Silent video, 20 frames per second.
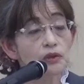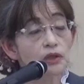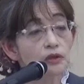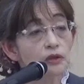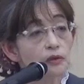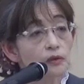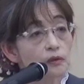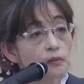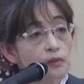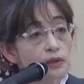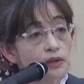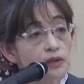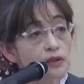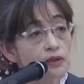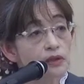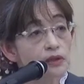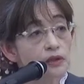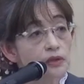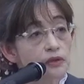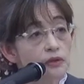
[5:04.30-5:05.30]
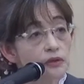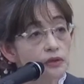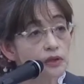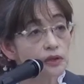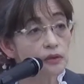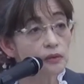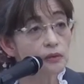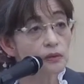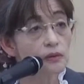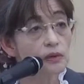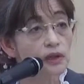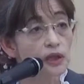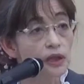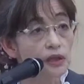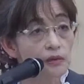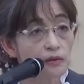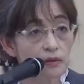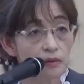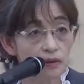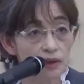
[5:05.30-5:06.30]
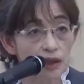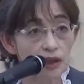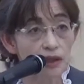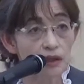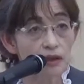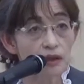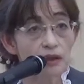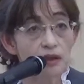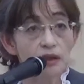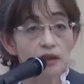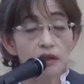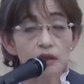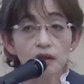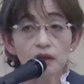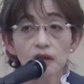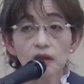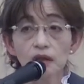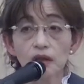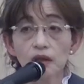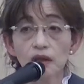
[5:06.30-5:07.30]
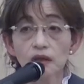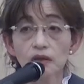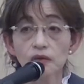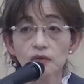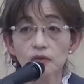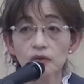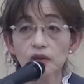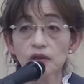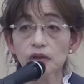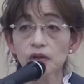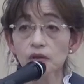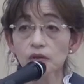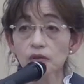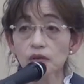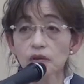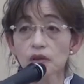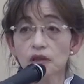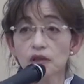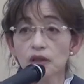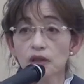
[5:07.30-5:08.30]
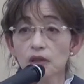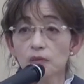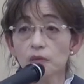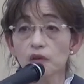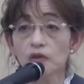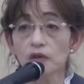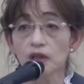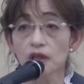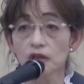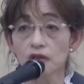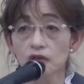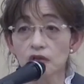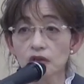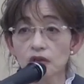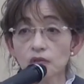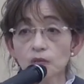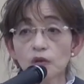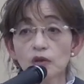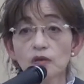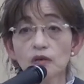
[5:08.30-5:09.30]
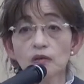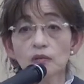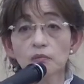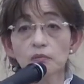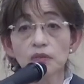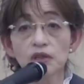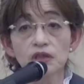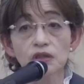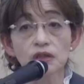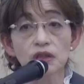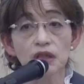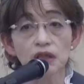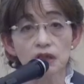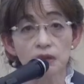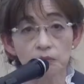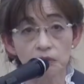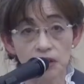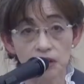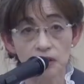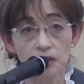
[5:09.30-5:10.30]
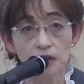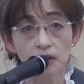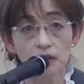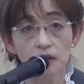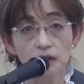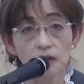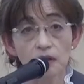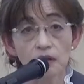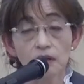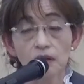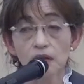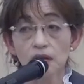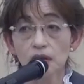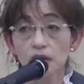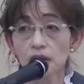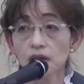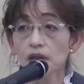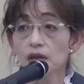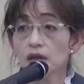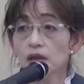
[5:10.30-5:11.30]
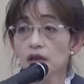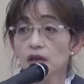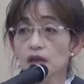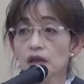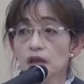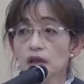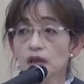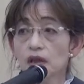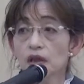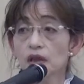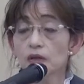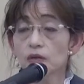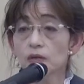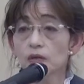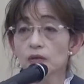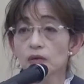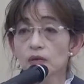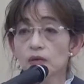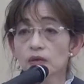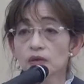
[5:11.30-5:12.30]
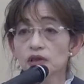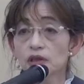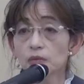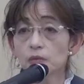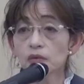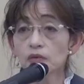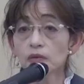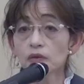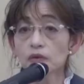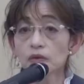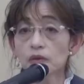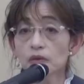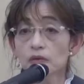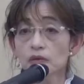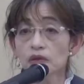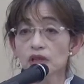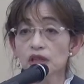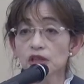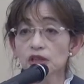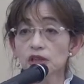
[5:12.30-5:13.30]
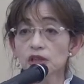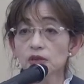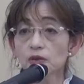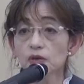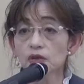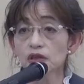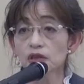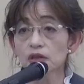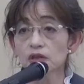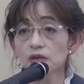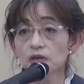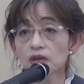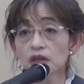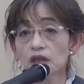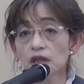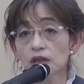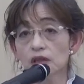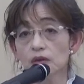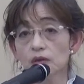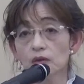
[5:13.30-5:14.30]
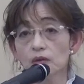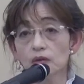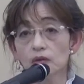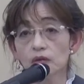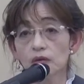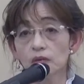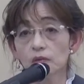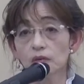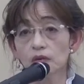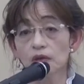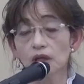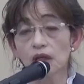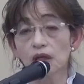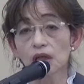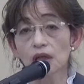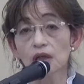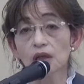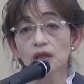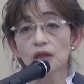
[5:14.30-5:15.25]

年のおばさんが主人公であるとか、えー、そういったような例もいくつも見つかります。で、えーと、自分と同じ年ぐらいの子どもが、